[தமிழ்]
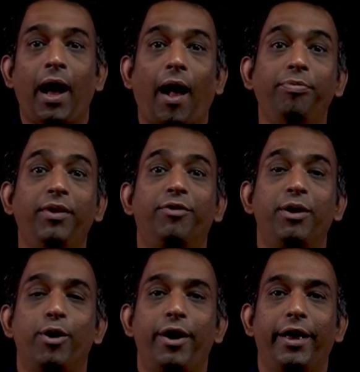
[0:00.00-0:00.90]
அந்த
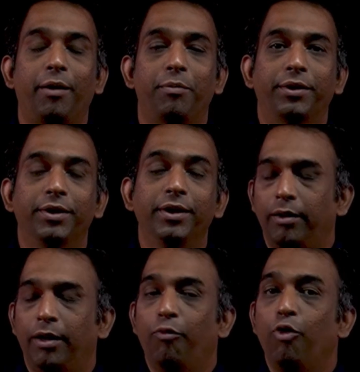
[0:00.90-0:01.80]
ஃப்ரீ பாடி டயரம்லேருந்து
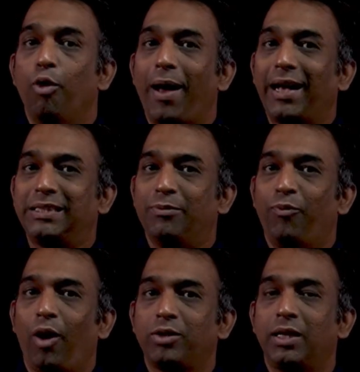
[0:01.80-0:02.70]
எவ்வளோ
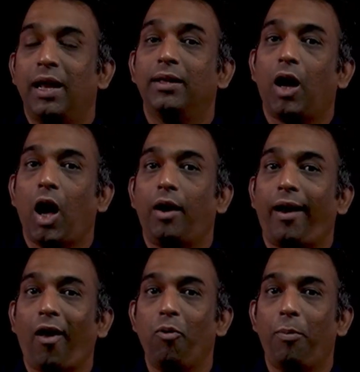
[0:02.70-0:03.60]
மேக்ஸிமம் வெலாசிட்டியில் அந்த கார்
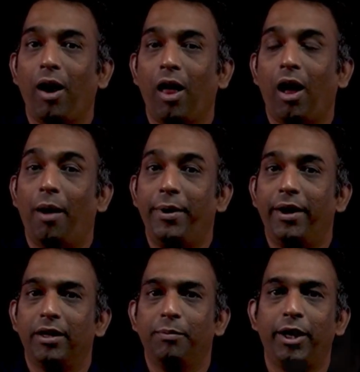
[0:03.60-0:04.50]
ட்ராவல் பண்ணலாம்
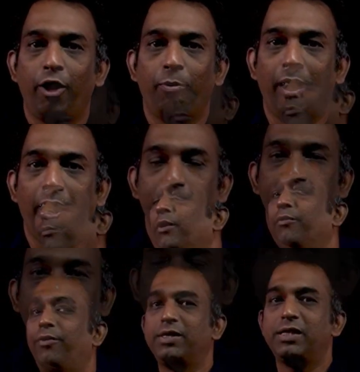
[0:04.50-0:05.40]
அப்படின்றத நம்ம டிரைவ் பண்ணலாம்
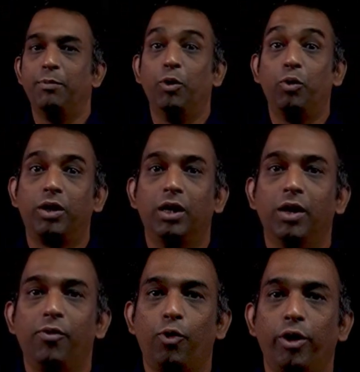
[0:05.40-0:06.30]
ஃபர்ஸ்ட் நம்ம ஒரு
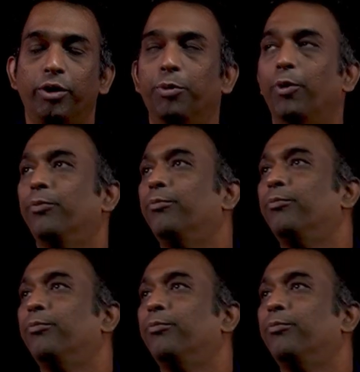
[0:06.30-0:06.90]
கேர்வ் ரோடு எடுத்துப்போம்